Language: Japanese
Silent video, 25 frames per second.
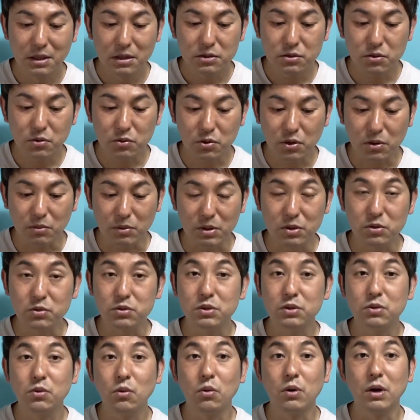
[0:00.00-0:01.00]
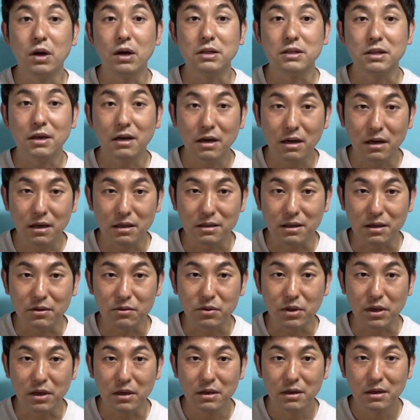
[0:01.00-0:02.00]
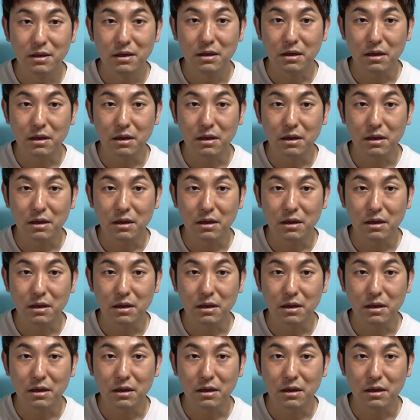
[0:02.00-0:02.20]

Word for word: その時も非常に評価が高かったので、